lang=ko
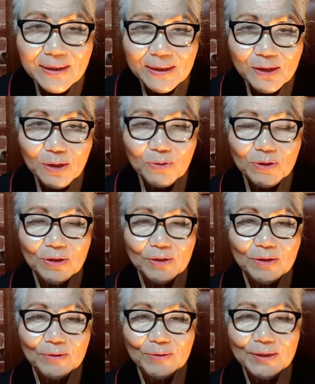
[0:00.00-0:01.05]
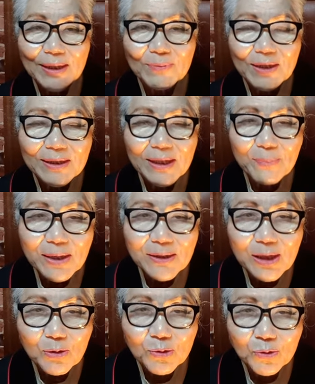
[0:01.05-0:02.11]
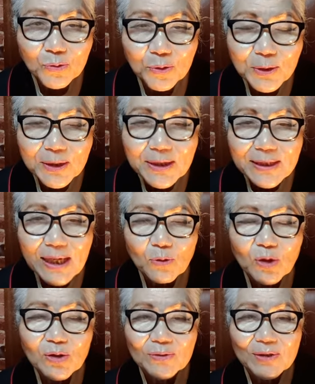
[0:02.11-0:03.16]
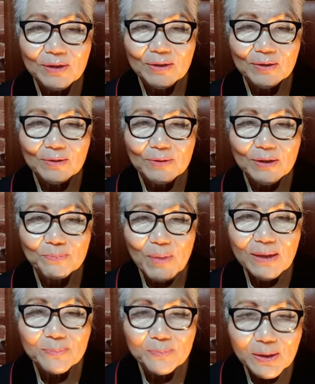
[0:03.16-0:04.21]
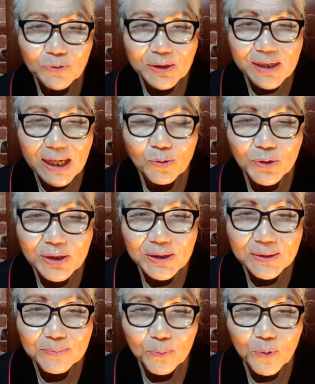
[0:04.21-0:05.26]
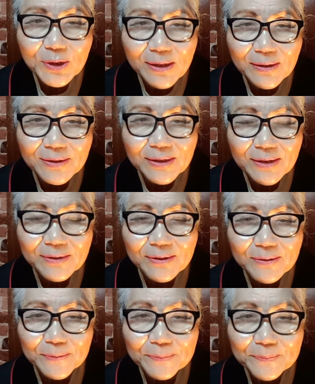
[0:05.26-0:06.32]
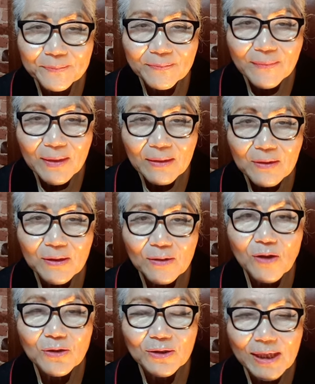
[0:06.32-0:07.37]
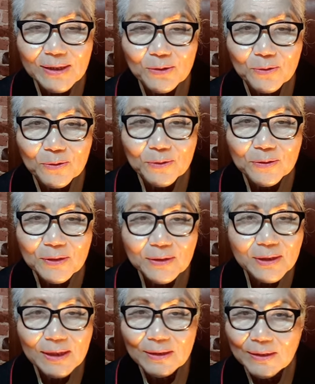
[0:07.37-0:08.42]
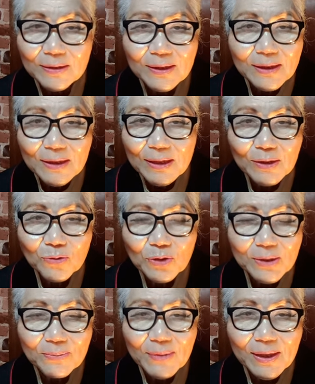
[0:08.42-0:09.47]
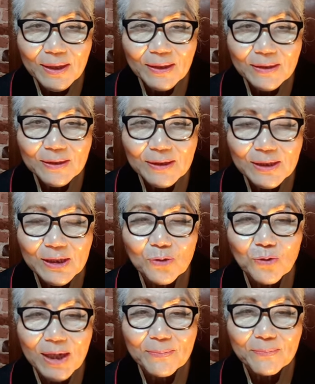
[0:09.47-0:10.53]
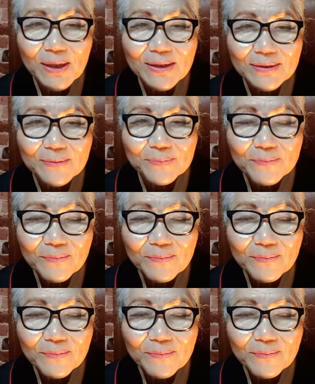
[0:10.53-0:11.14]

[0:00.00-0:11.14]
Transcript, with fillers: 설교를 들었던 사람들한테 빵을 나눠주고 다 거둬들인 그 빵바구니를 가져오지 못한 것에 대해서 어, 걱정을 하죠. 그러니까 예수님의 그 지교한 말은